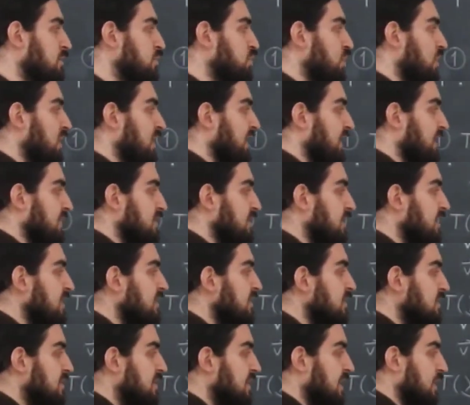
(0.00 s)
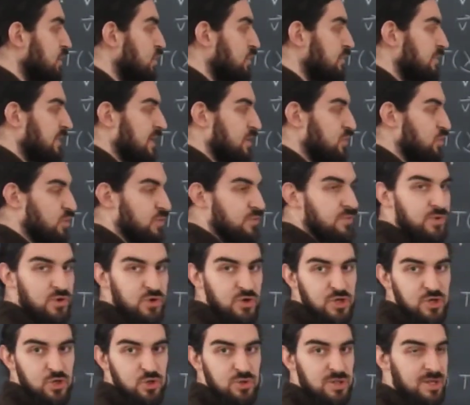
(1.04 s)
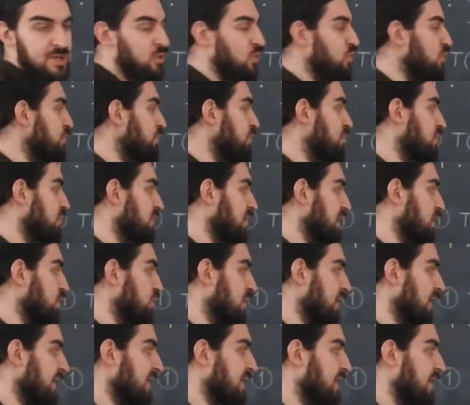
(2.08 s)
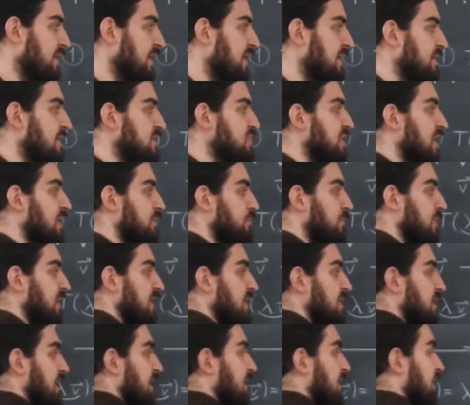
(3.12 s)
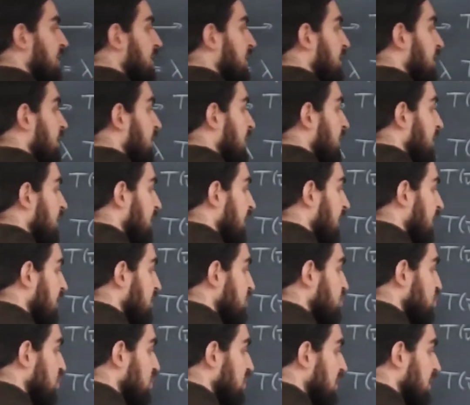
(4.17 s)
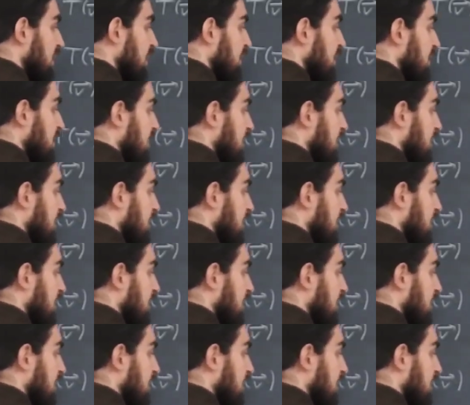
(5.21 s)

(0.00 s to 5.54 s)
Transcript: bu aslında direkt o vektörü fonksiyona sokup sonra skalerle çarpmaya denk. Yani şöyle